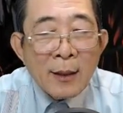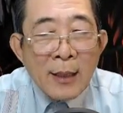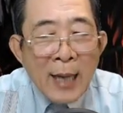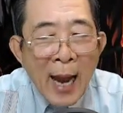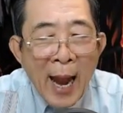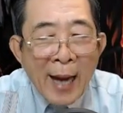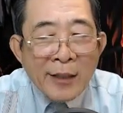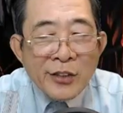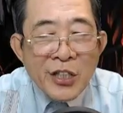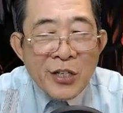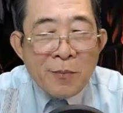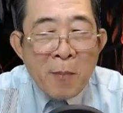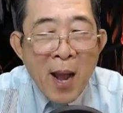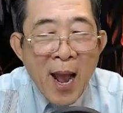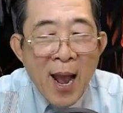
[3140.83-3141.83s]
Hãng
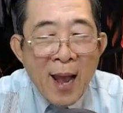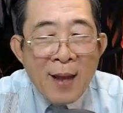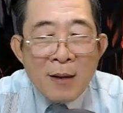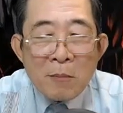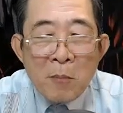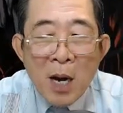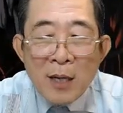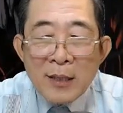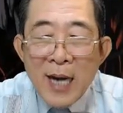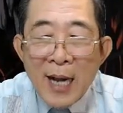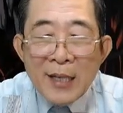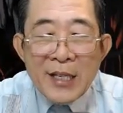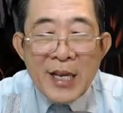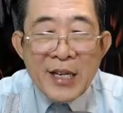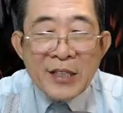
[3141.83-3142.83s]
thiết ma bất
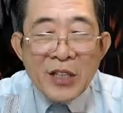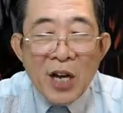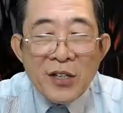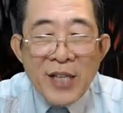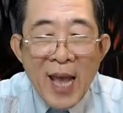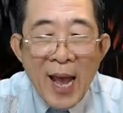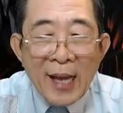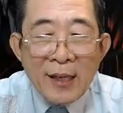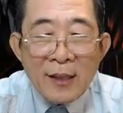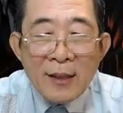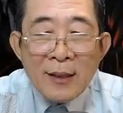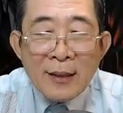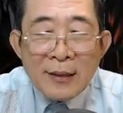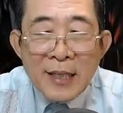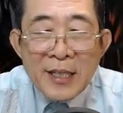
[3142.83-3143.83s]
đắc dĩ thở dài,
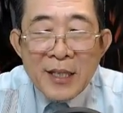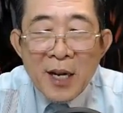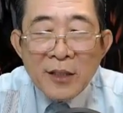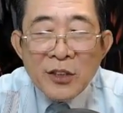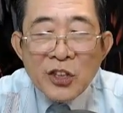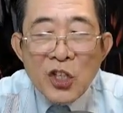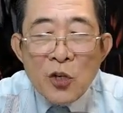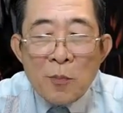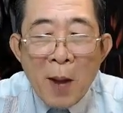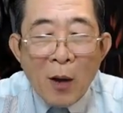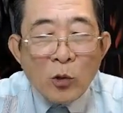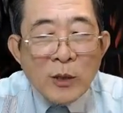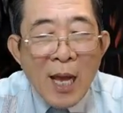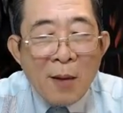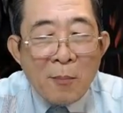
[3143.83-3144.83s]
đi đến trước mặt
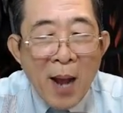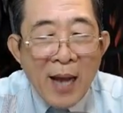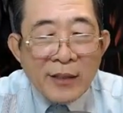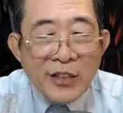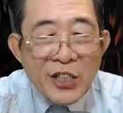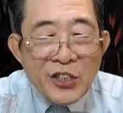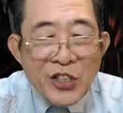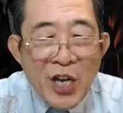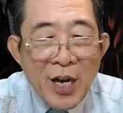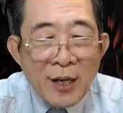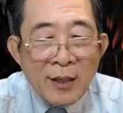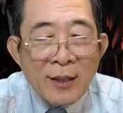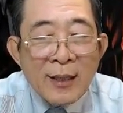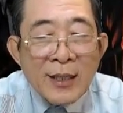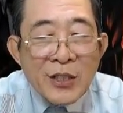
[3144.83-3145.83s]
của thác bạc Thiết Sơn,
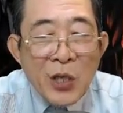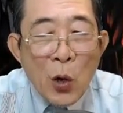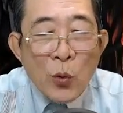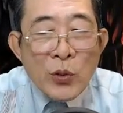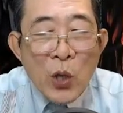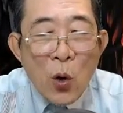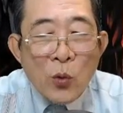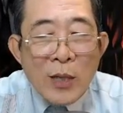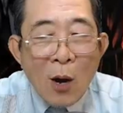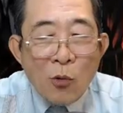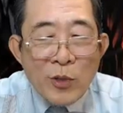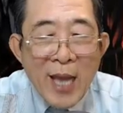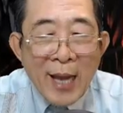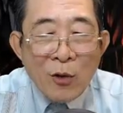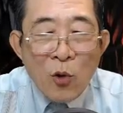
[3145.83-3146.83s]
vỗ vỗ đầu
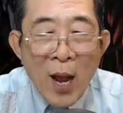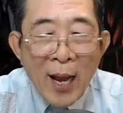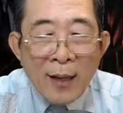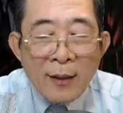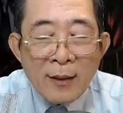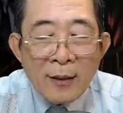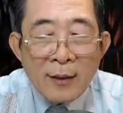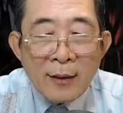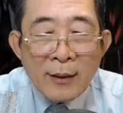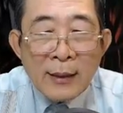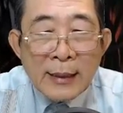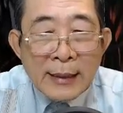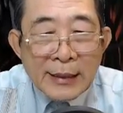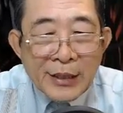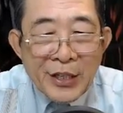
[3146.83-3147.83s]
dài của hắn.
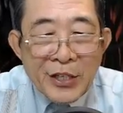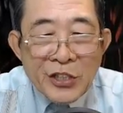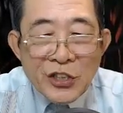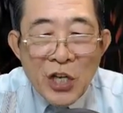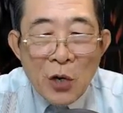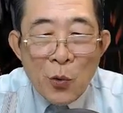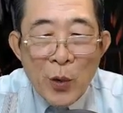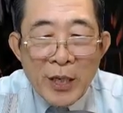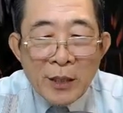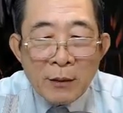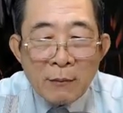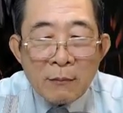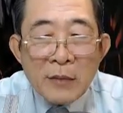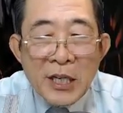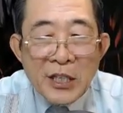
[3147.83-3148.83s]
Thiết Sơn huynh,
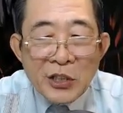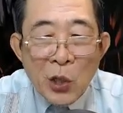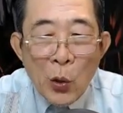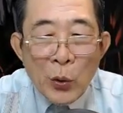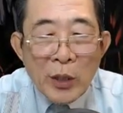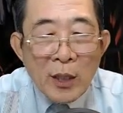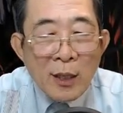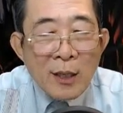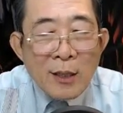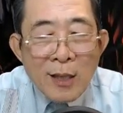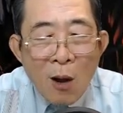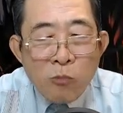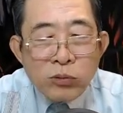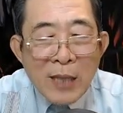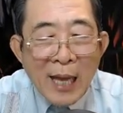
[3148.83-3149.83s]
đi thôi,
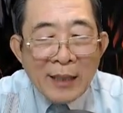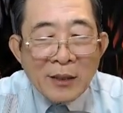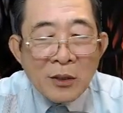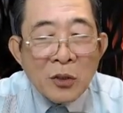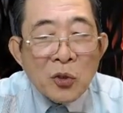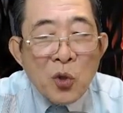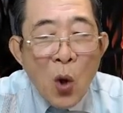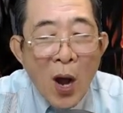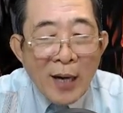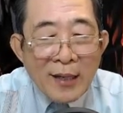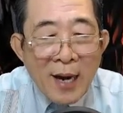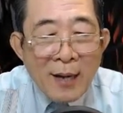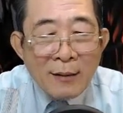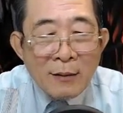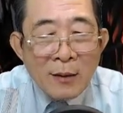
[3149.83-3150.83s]
công thành, đoạt
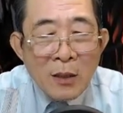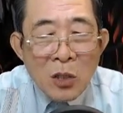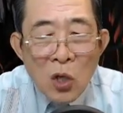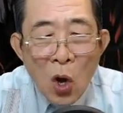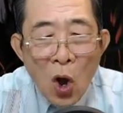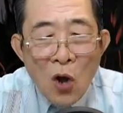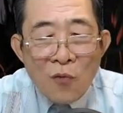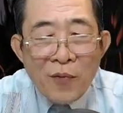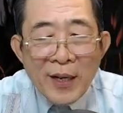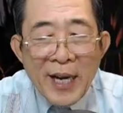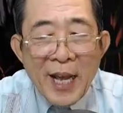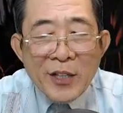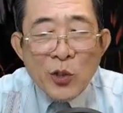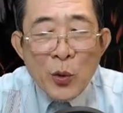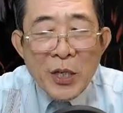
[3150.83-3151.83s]
đất, còn phải
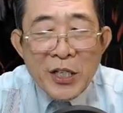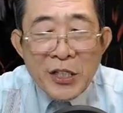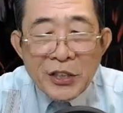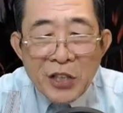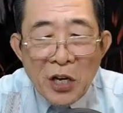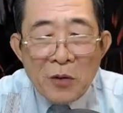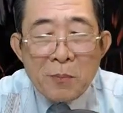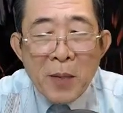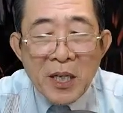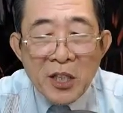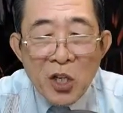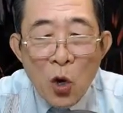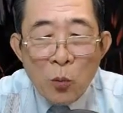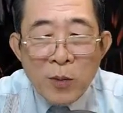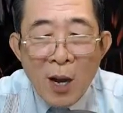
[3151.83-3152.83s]
để cho ngươi tự mình
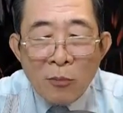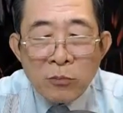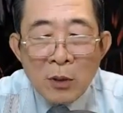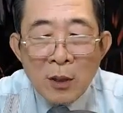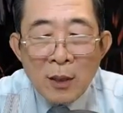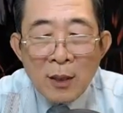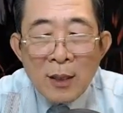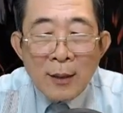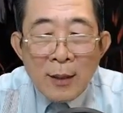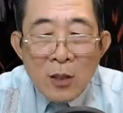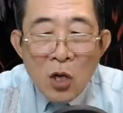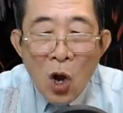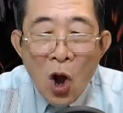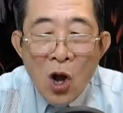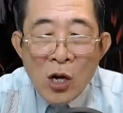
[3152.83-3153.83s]
đôn đốc.
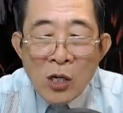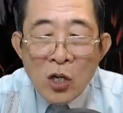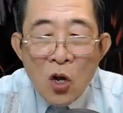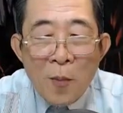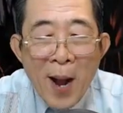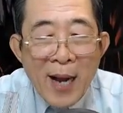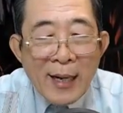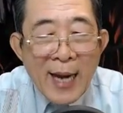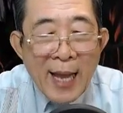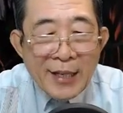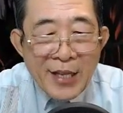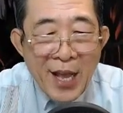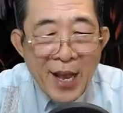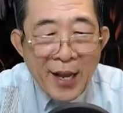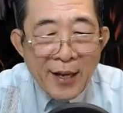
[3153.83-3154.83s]
Còn có bác Lan
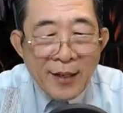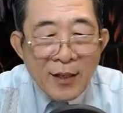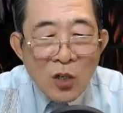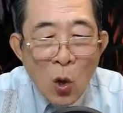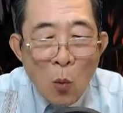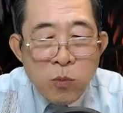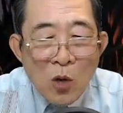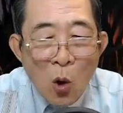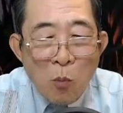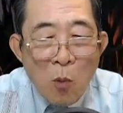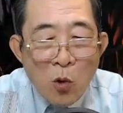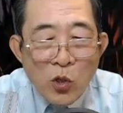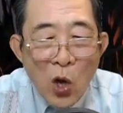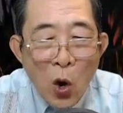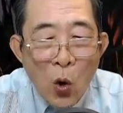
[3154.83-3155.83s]
Vệ cũng cùng một
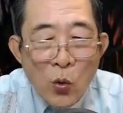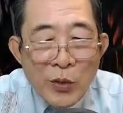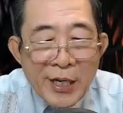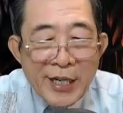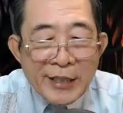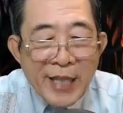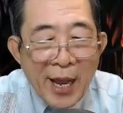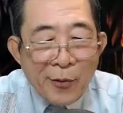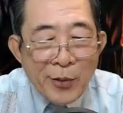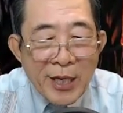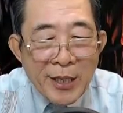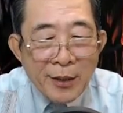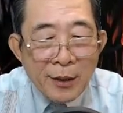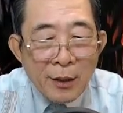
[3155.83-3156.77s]
chỗ đi theo đi.